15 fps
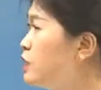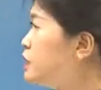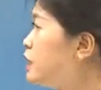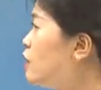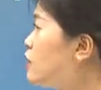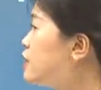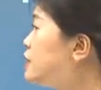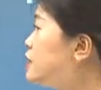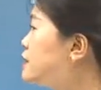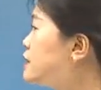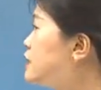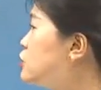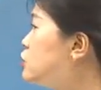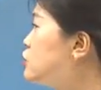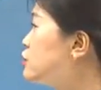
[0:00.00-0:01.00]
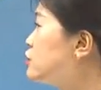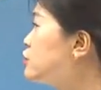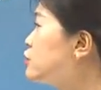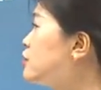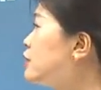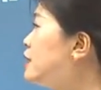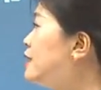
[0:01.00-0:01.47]
然后看第三十
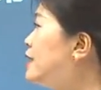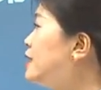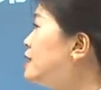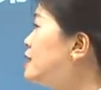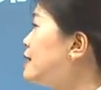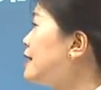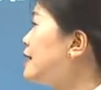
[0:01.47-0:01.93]
是。第三十就是啥？第三十就是啥？三十就是啥？第就是啥？第三十就是啥？第三十就是啥？